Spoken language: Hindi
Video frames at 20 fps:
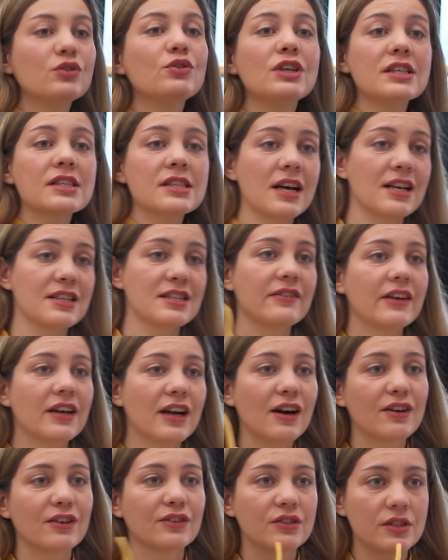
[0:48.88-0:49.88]
अगर आपको वो
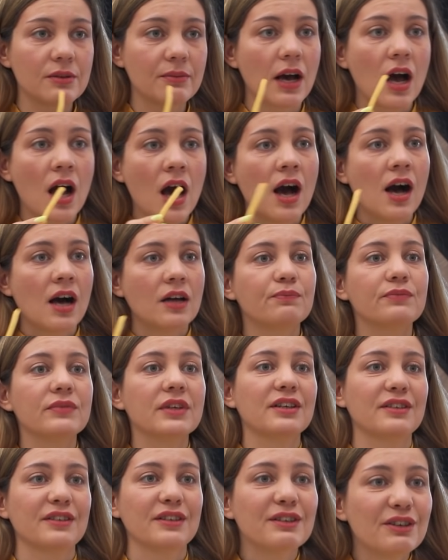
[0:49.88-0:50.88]
चाहिए तो आपको
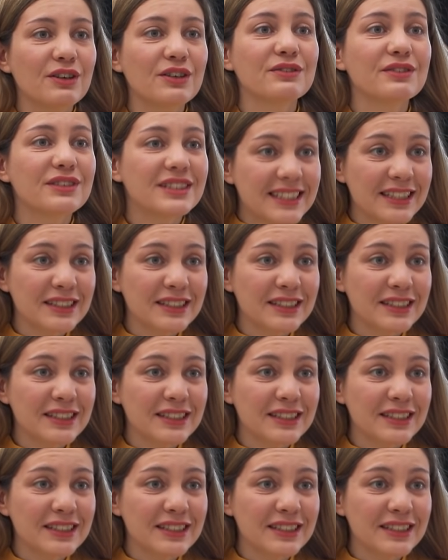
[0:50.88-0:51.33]
खा लेना